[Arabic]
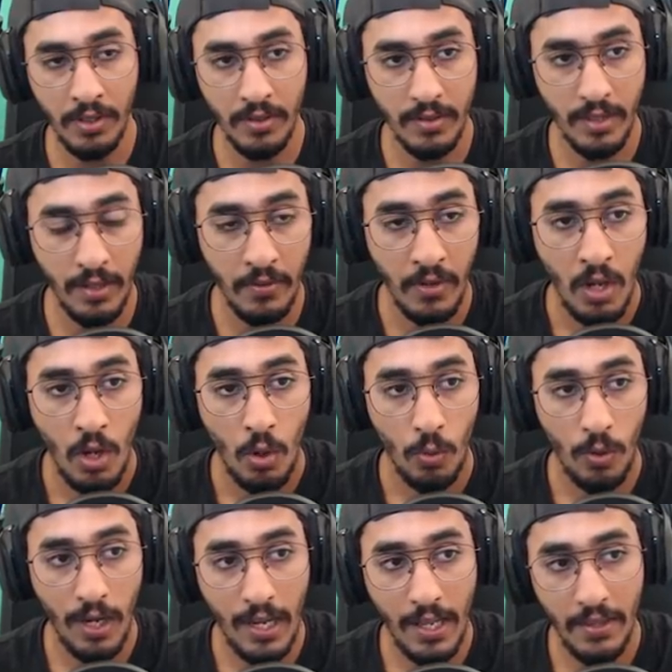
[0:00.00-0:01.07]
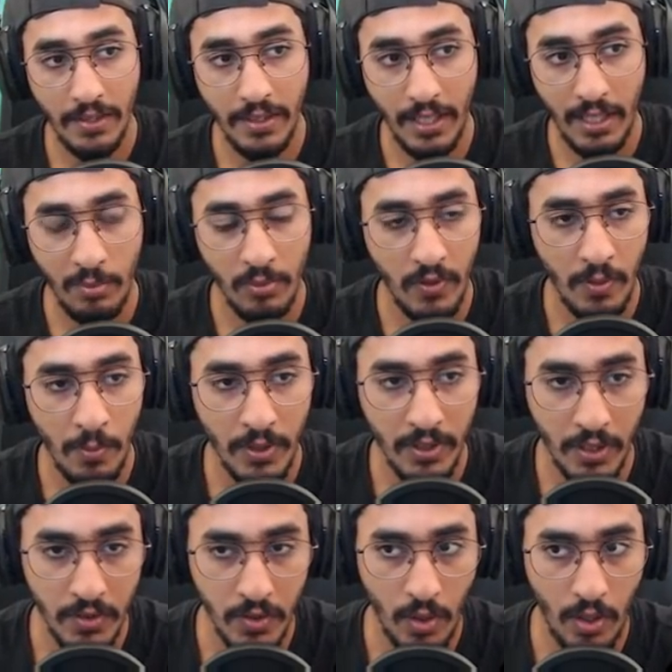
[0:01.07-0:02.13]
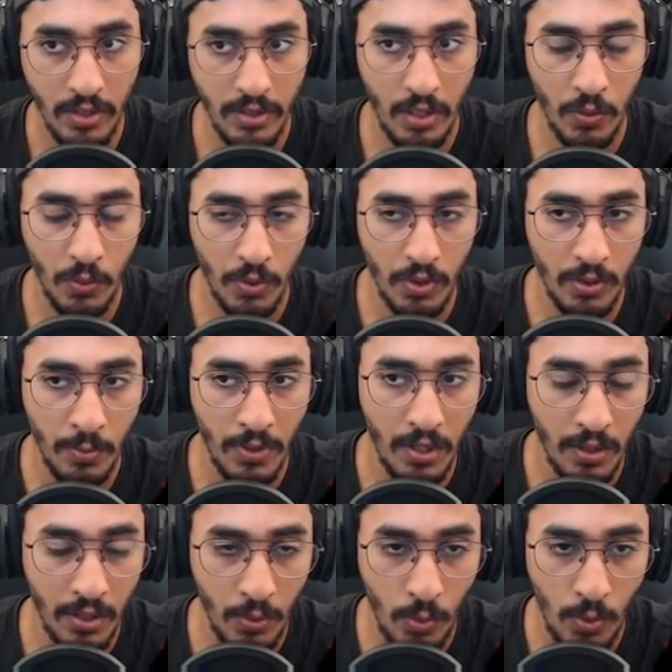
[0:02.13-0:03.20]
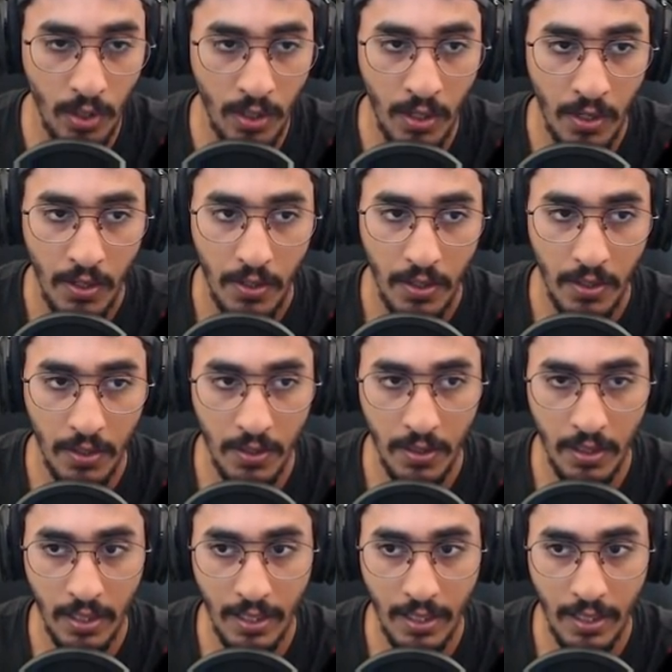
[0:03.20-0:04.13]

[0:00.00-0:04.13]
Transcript: ستاف وهذا تكلمت فيه مقطع سترولجر وقلت من اقوى آه،